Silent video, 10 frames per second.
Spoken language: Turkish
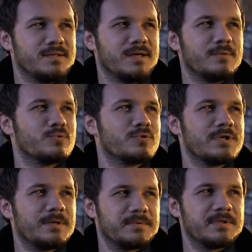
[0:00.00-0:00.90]
Ya bunun
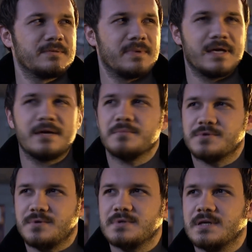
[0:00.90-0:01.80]
yaptığını ben
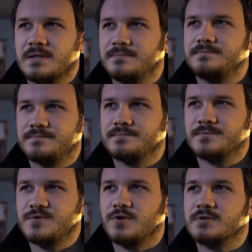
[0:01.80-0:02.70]
yapmış olsaydım
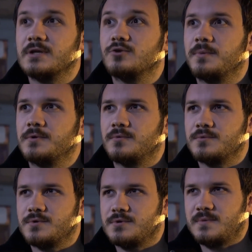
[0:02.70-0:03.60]
çoktan topa
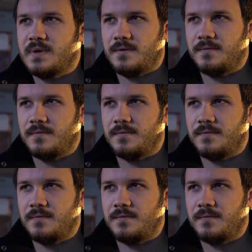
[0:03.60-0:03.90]
tutmuştunuz beni.